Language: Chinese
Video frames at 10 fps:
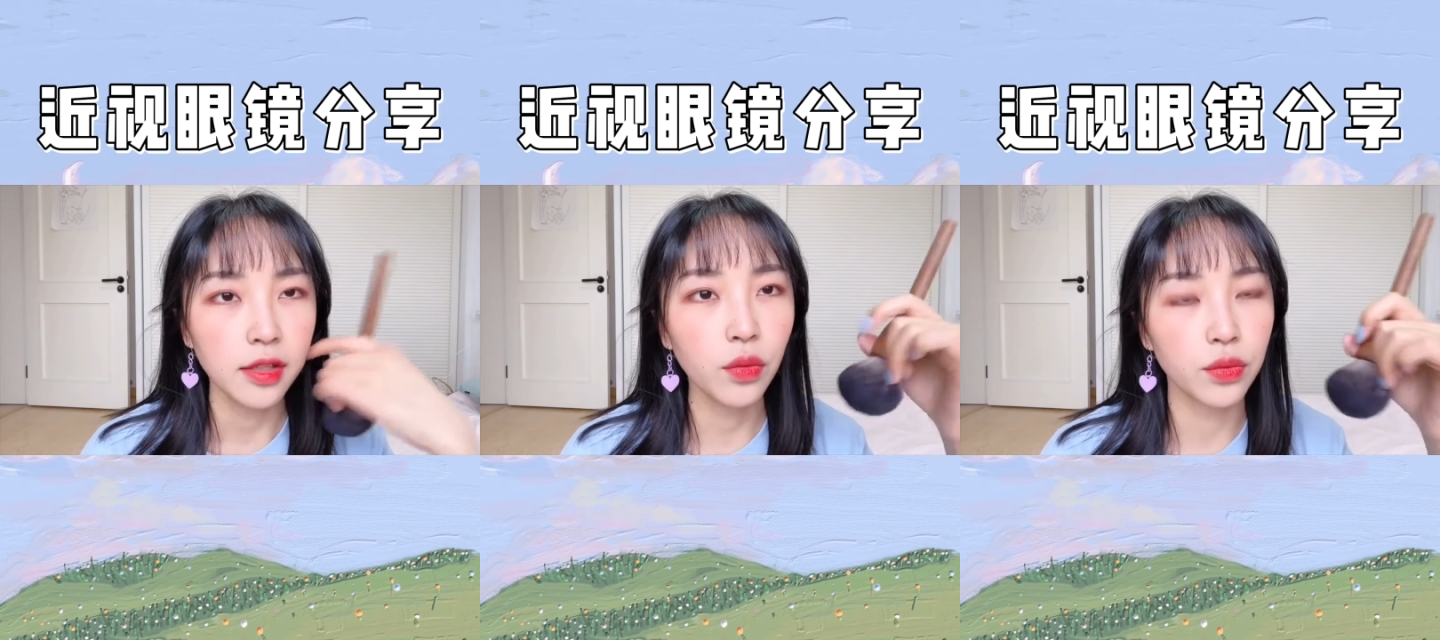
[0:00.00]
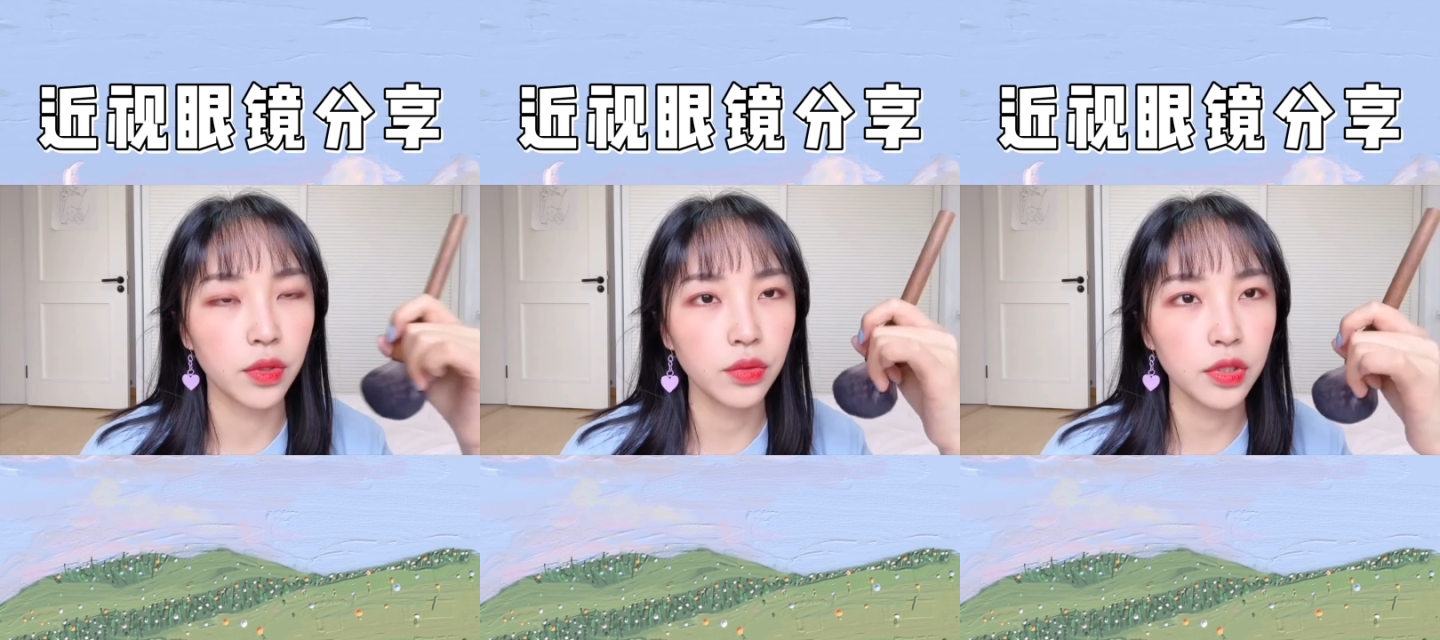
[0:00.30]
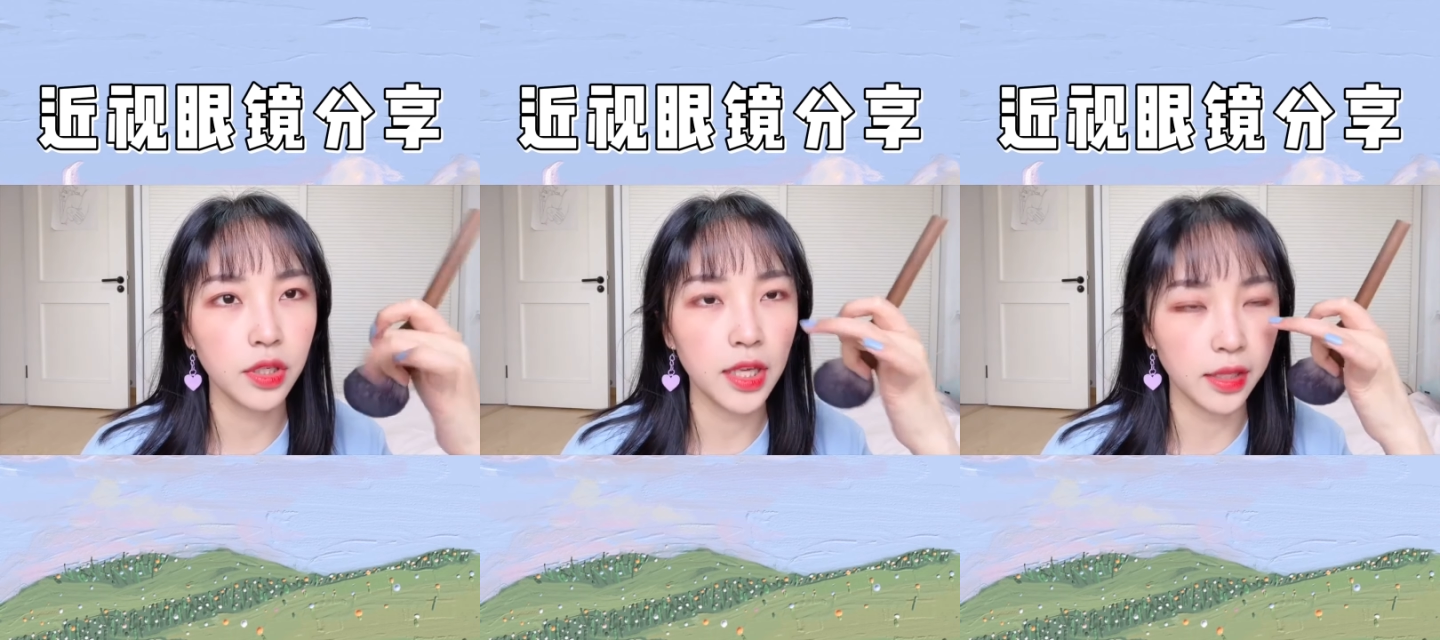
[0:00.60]
但我觉得就
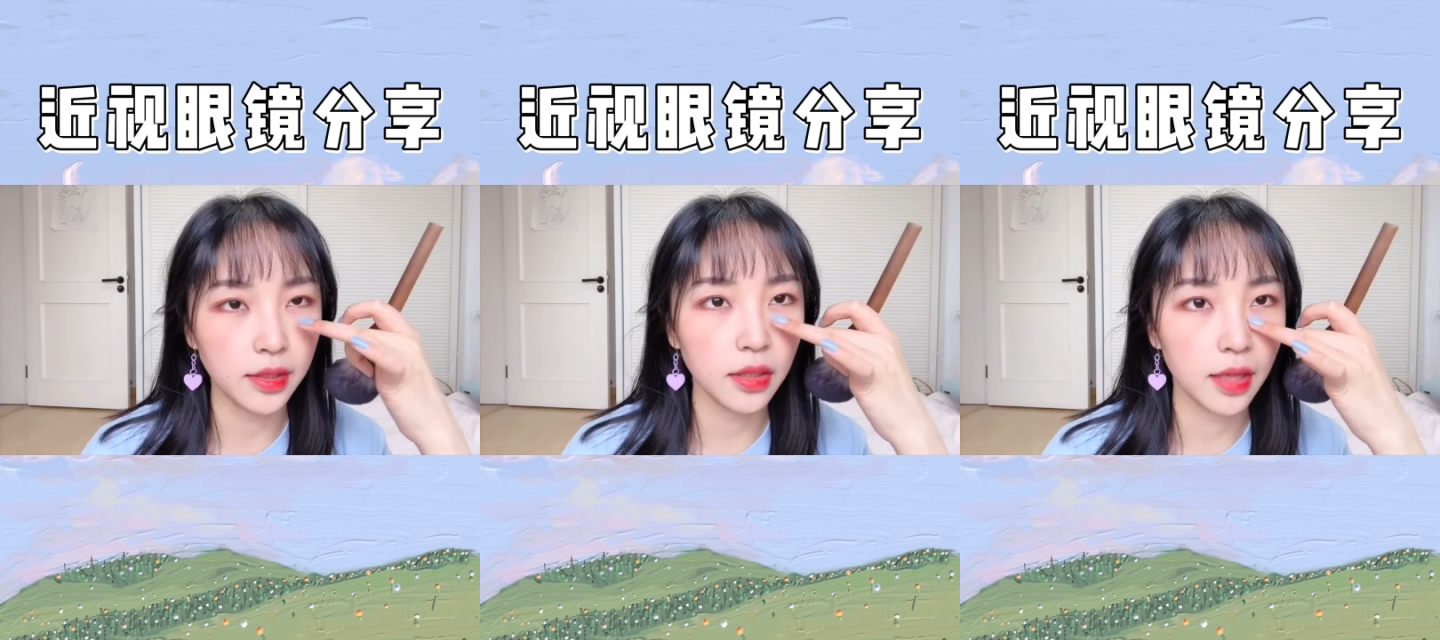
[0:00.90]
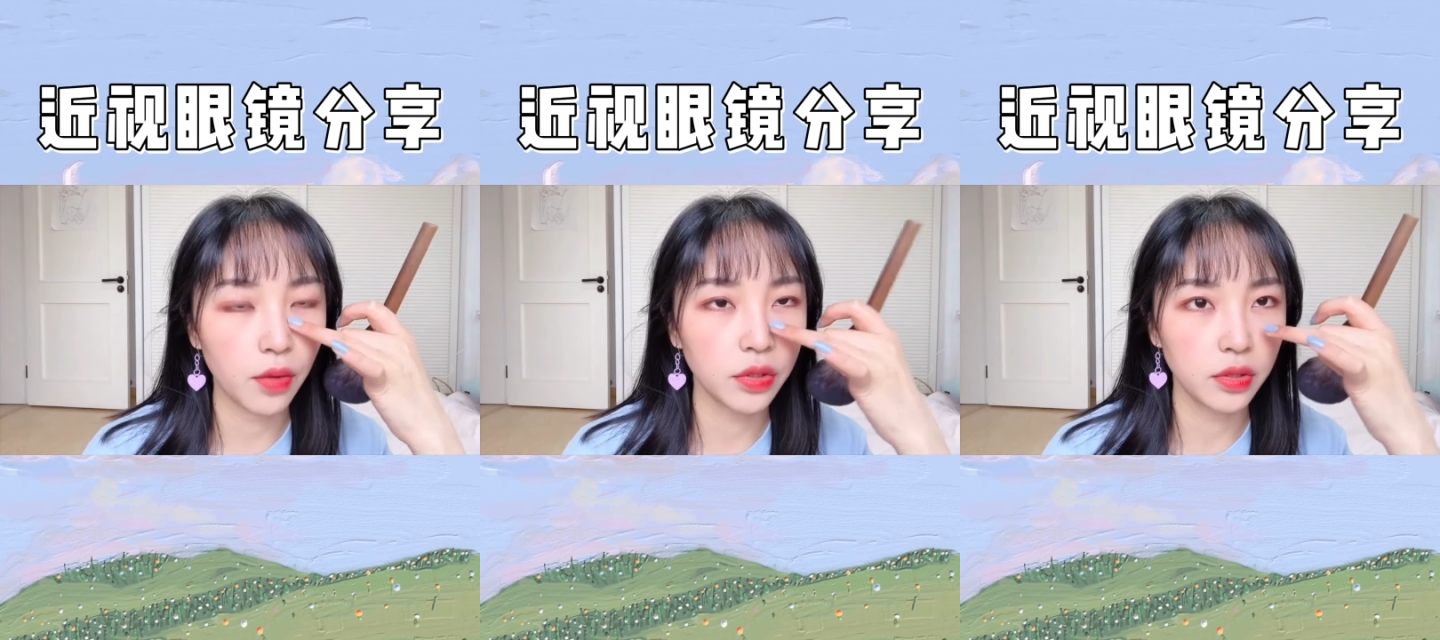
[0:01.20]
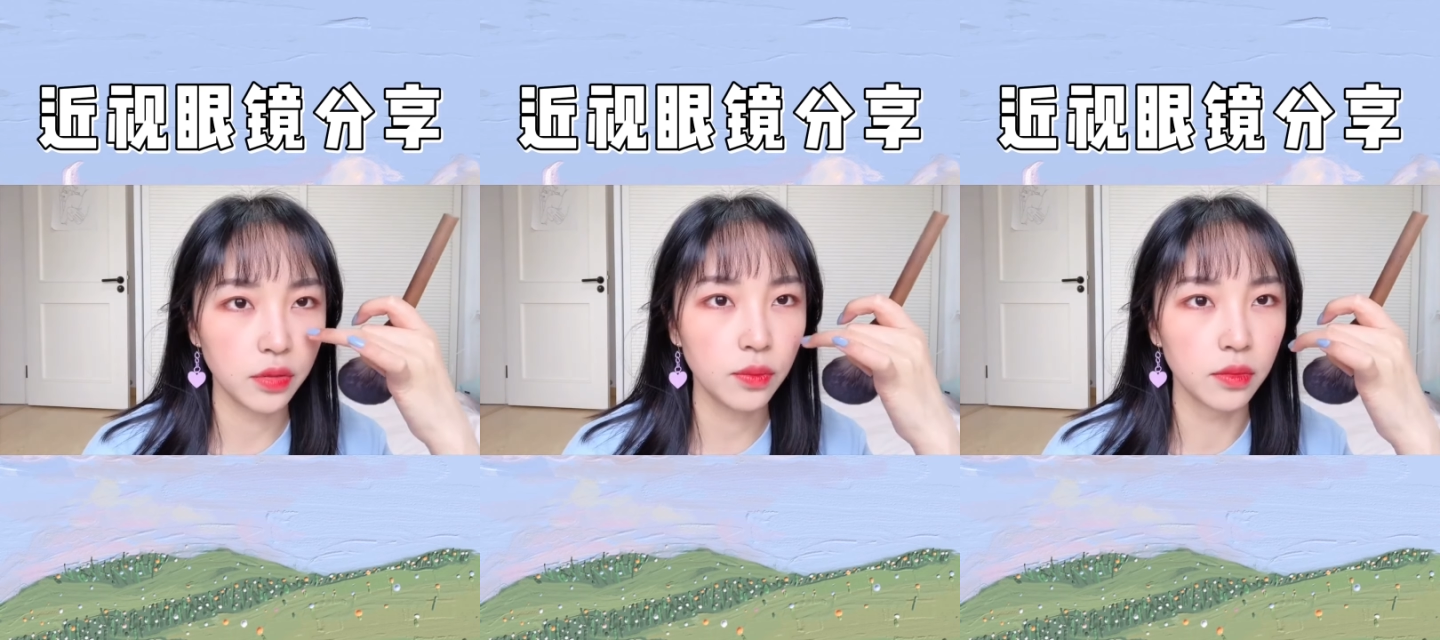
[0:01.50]
是眼镜它会遮